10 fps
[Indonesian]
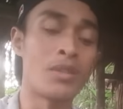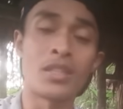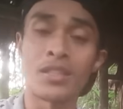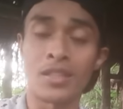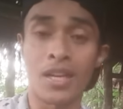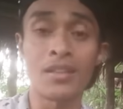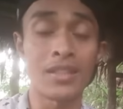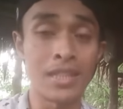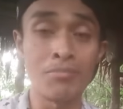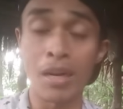menyerang
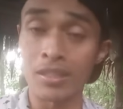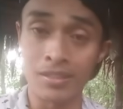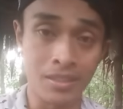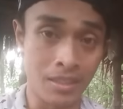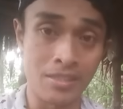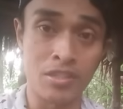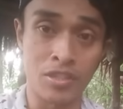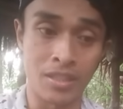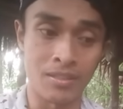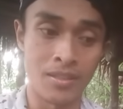iman
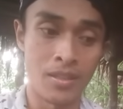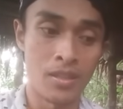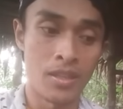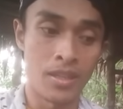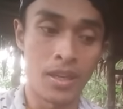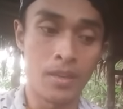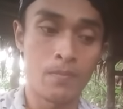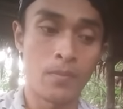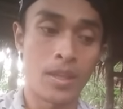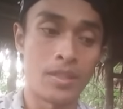Kristen. Ya,
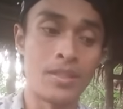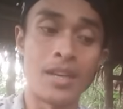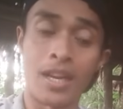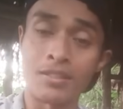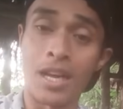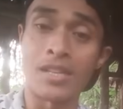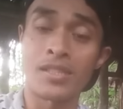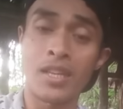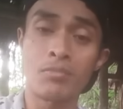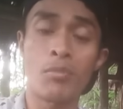dengan
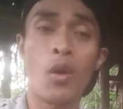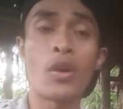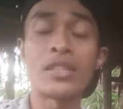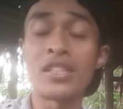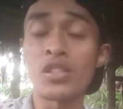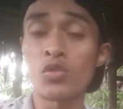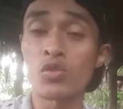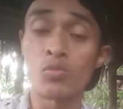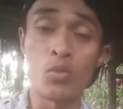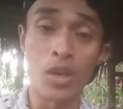dasar bahwa
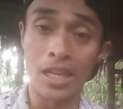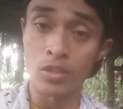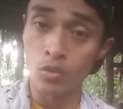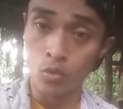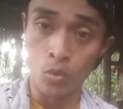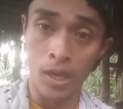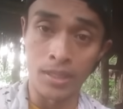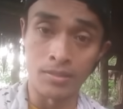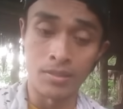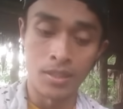Yesus bukan
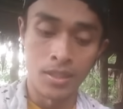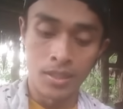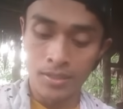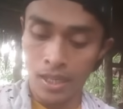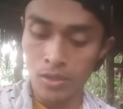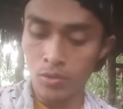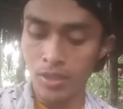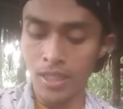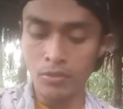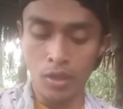Tuhan. Nah,
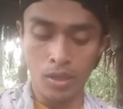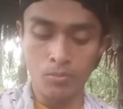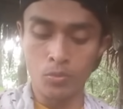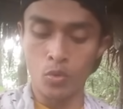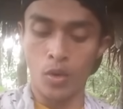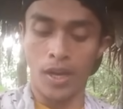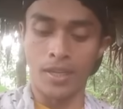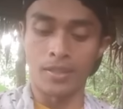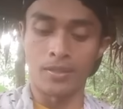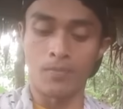saudaraku dalam
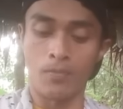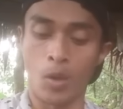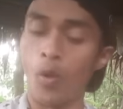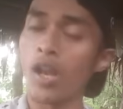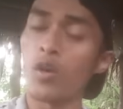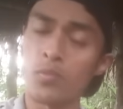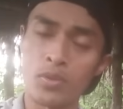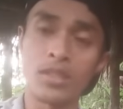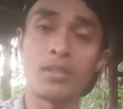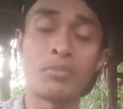Tuhan,
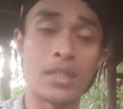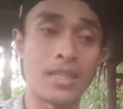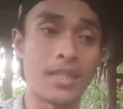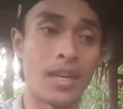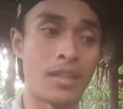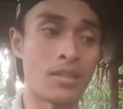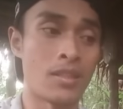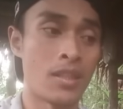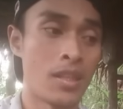walaupun demikian,